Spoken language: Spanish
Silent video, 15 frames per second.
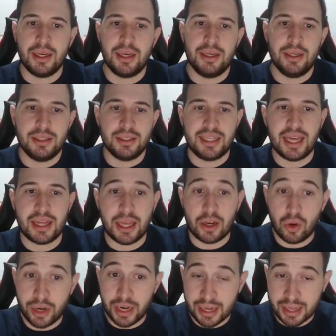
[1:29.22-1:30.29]
Se hace
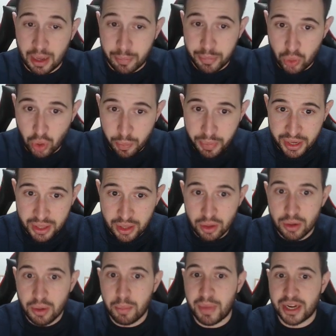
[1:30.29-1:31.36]
con el capítulo
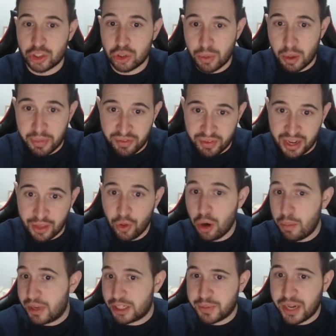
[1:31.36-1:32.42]
perdido, más tomo amplificador,
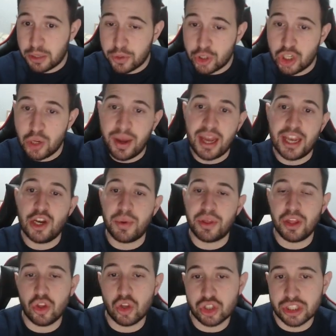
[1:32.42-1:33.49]
más bala explosiva y
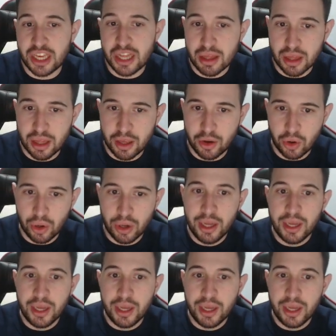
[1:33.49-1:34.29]
915 de oro.